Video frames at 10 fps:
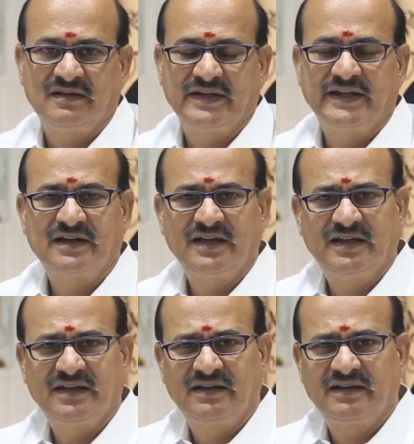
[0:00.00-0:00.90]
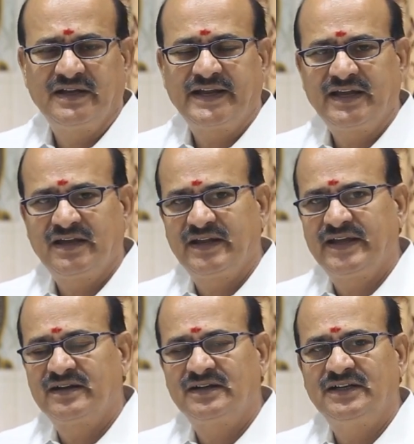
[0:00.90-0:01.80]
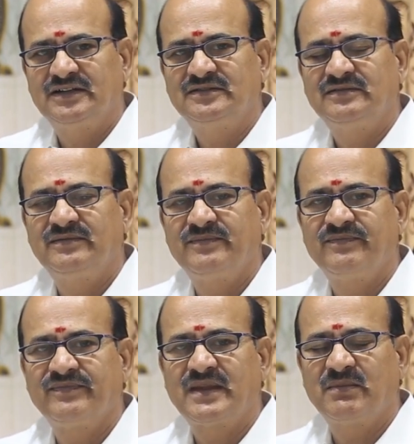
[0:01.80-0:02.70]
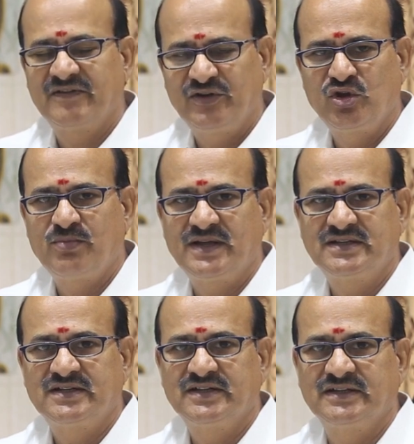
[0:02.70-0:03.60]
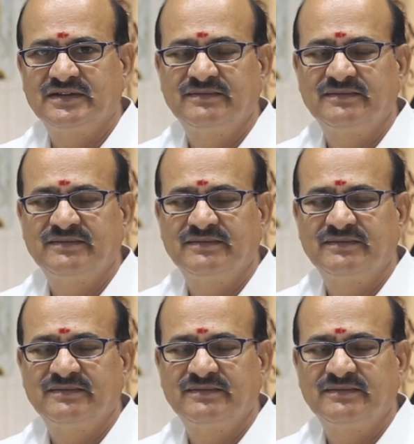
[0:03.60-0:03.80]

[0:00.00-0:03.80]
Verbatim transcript: நேர்களே நிறைய நேர்கள் நம்ம வீடியோ பார்த்துட்டு